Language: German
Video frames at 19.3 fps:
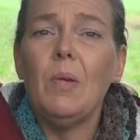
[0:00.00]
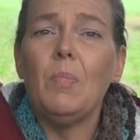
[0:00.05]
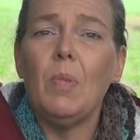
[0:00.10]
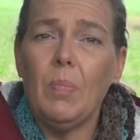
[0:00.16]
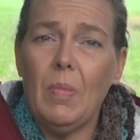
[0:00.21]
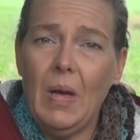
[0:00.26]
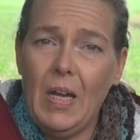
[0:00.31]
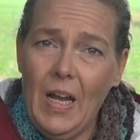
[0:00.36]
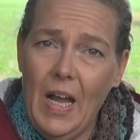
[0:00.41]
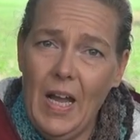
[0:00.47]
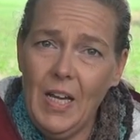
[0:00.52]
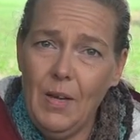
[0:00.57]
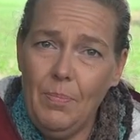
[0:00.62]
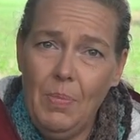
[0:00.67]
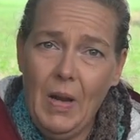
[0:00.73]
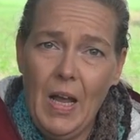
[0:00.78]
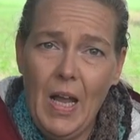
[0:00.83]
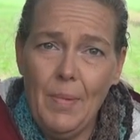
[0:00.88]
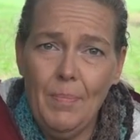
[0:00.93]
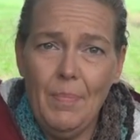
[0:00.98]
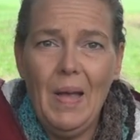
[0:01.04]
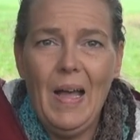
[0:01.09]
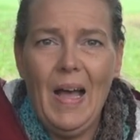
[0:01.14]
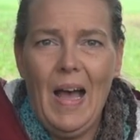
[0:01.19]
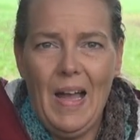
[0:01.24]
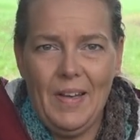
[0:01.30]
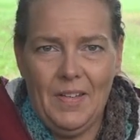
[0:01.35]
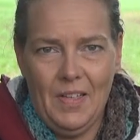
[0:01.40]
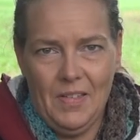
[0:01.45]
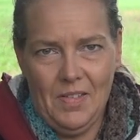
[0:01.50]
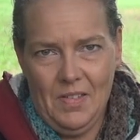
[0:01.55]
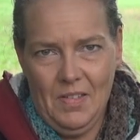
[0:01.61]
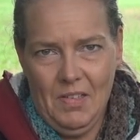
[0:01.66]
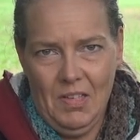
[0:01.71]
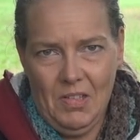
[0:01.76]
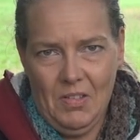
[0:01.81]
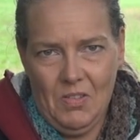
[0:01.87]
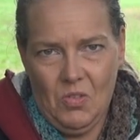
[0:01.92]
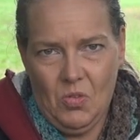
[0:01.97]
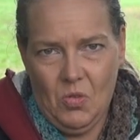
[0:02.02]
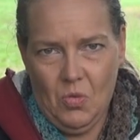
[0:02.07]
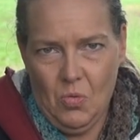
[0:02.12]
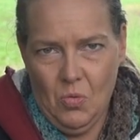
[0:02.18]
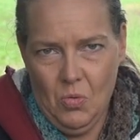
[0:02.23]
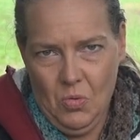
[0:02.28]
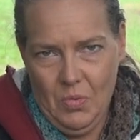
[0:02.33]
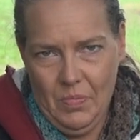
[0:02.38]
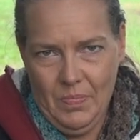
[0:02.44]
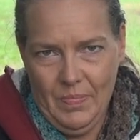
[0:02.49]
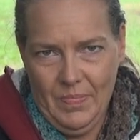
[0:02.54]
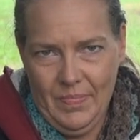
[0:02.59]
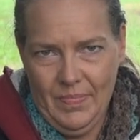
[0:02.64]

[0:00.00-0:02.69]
Mit dem Alleinebleiben hat das nichts zu tun.